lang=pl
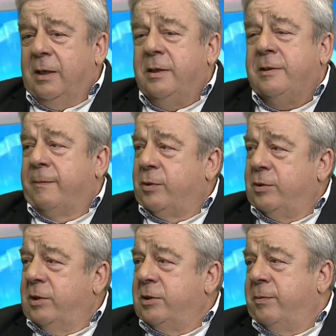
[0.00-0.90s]
I
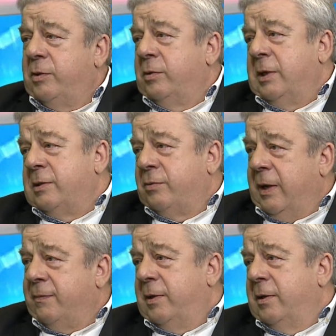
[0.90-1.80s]
zaprosiliśmy tutaj
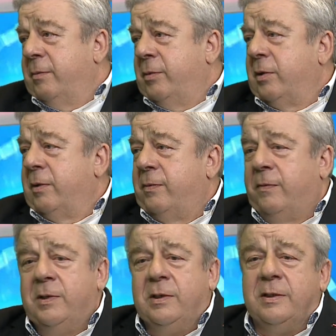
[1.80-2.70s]
sławy, mogę
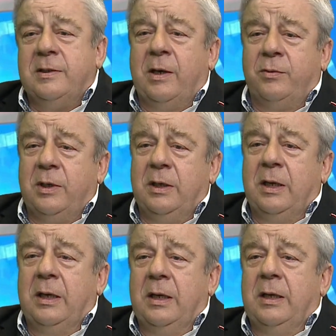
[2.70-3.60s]
powiedzieć, z nauki
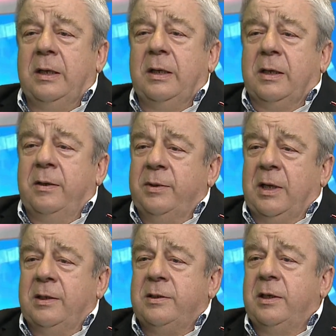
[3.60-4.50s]

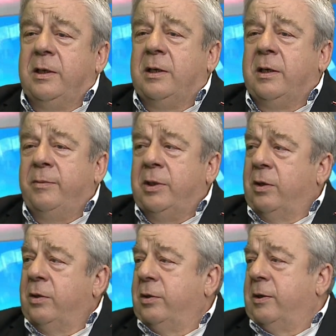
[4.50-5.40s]
kryminalistyki,
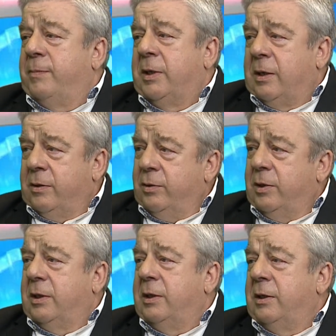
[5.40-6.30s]
kryminologii,
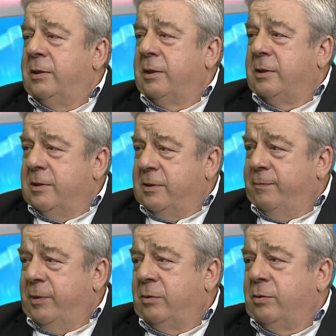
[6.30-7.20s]
pedagogiki i tych
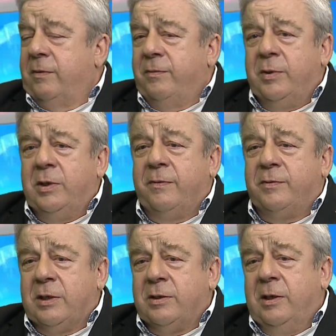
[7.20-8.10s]
dyscyplin, które wymieniłem
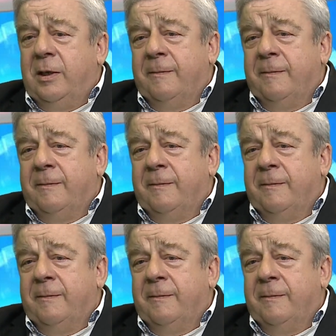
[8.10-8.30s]
wcześniej.